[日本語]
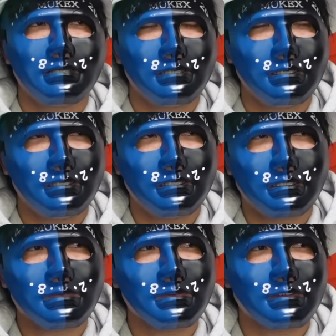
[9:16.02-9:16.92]
えー、
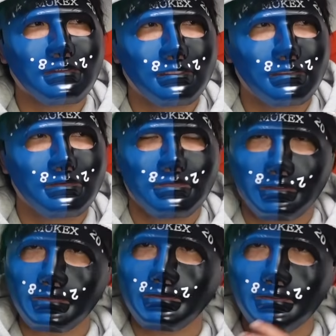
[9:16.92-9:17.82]
あとですね
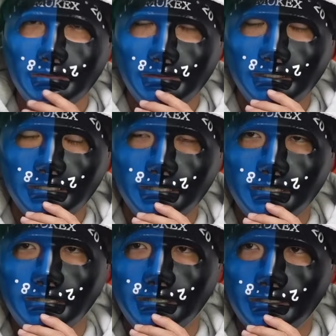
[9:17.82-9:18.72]
私、
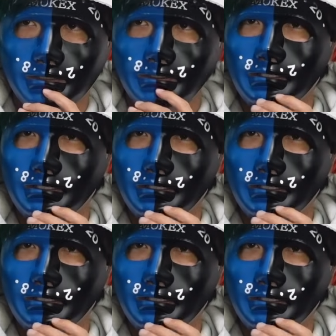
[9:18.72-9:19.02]
えー、